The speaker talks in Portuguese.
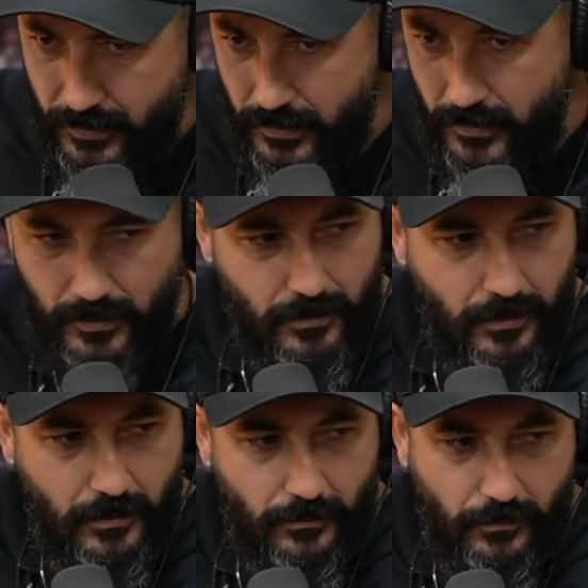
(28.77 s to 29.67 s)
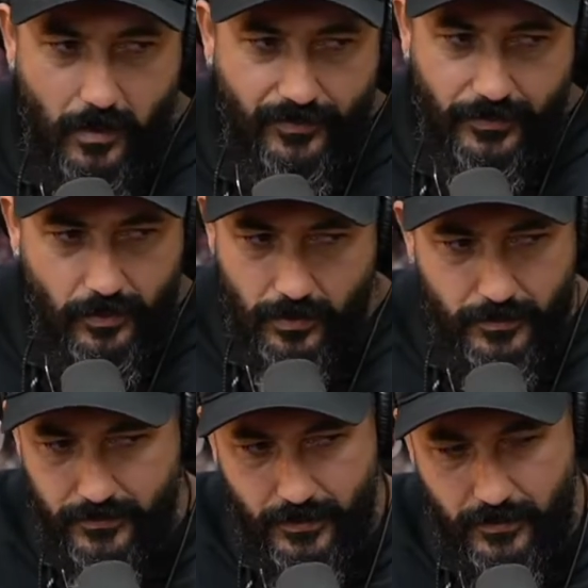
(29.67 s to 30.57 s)
Eu tô ligado. Porra,
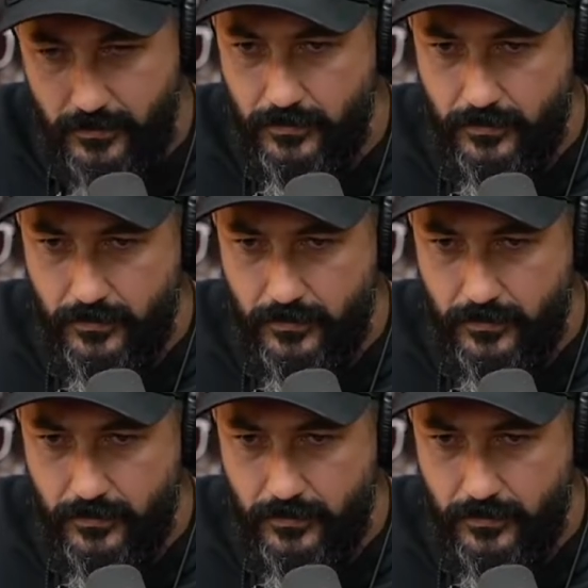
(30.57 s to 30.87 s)
fenômeno. Agora.